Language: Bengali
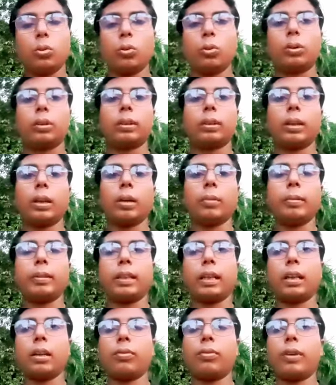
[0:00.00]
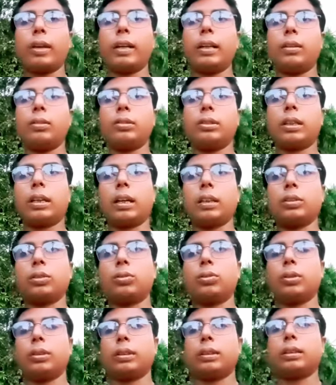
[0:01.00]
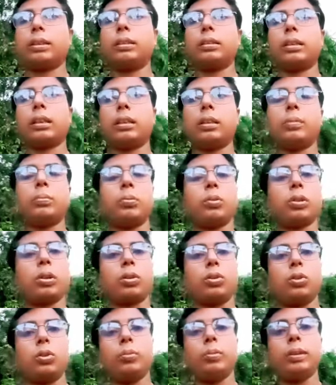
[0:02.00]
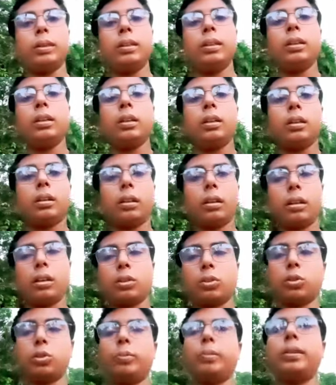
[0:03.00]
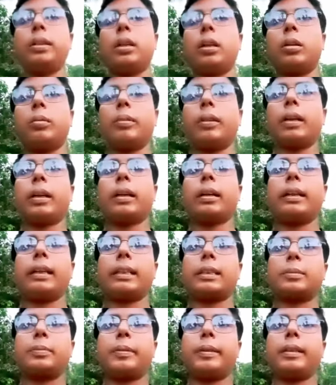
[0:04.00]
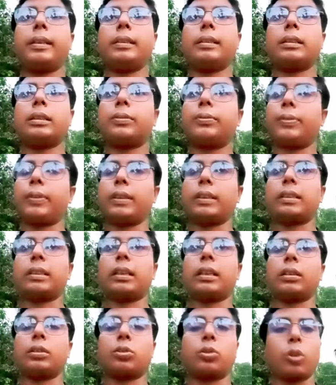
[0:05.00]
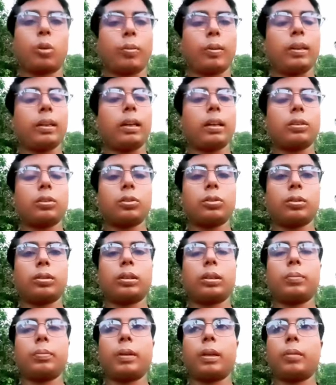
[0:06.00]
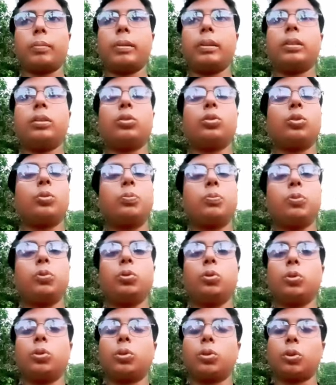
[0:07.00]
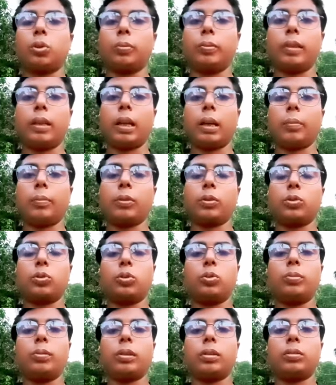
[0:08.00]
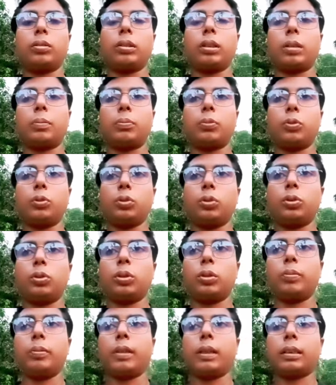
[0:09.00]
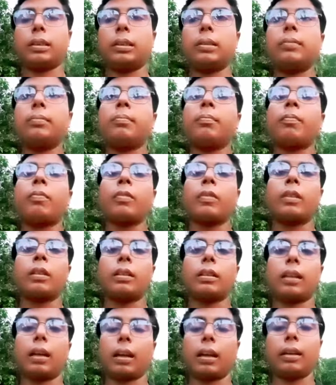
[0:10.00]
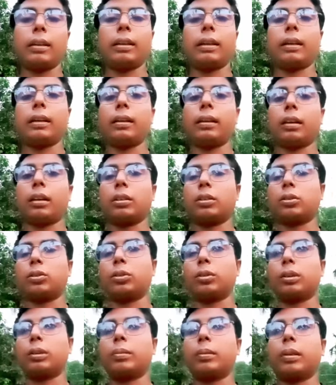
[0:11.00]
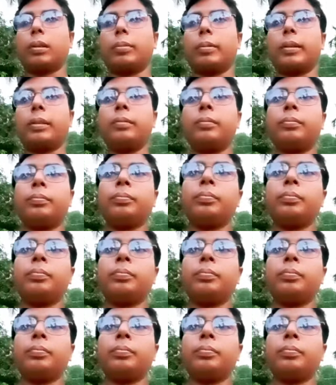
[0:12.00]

করতে হবে যারা ওয়্যার হাউসে কাজ করেছেন তাদের পক্ষে খুবই সুবিধা হবে এখানে এক্সপিরিয়েন্সড ফ্রেশার সবাই কাজ করতে পারবেন কিন্তু পুরুষ কর্মী লাগবে শুধুমাত্র যারা পুরুষ কর্মী আছেন তারাই এখানে কাজ করতে পারবেন